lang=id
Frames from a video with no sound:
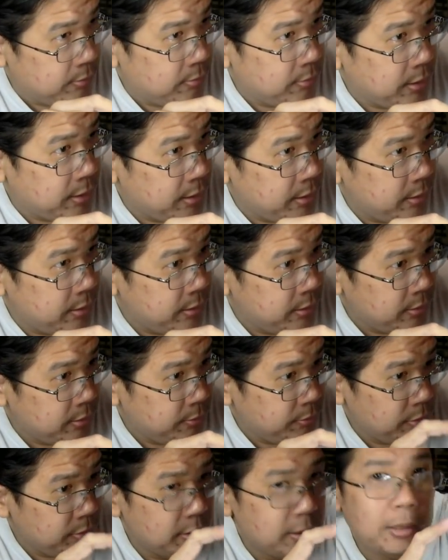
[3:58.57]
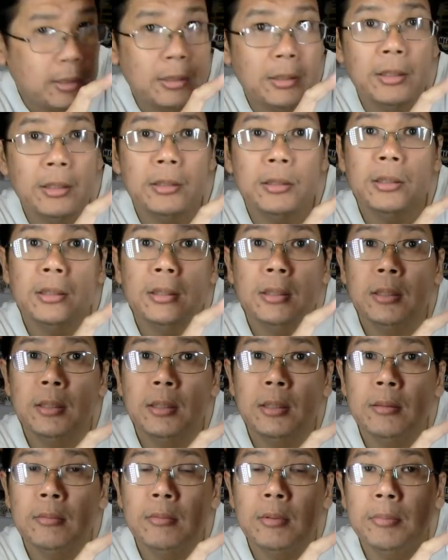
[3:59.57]
nah ini sempat
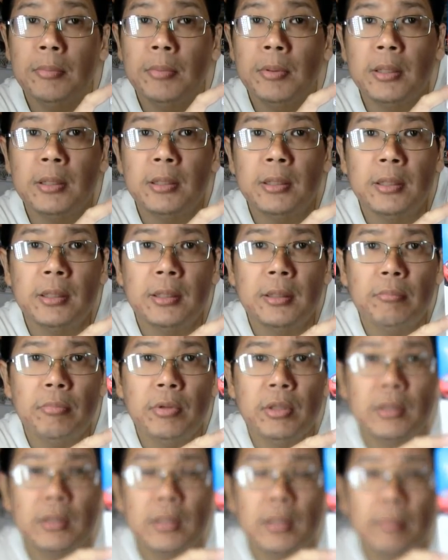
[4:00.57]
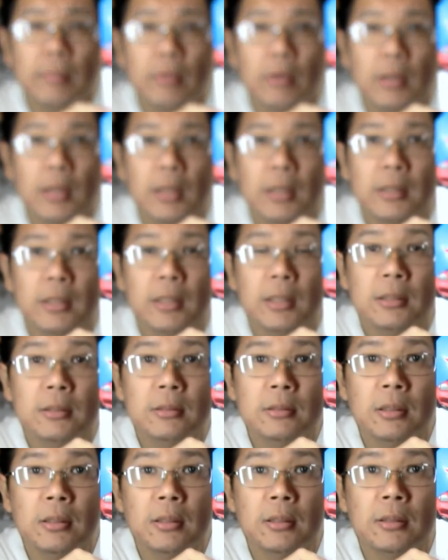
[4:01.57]
harganya berapa ya di bit sama orang ya
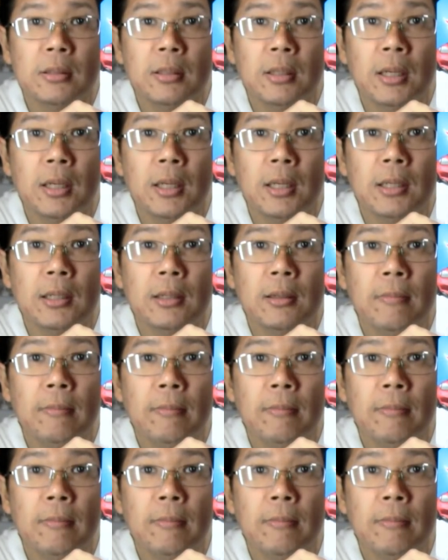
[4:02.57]
sekitar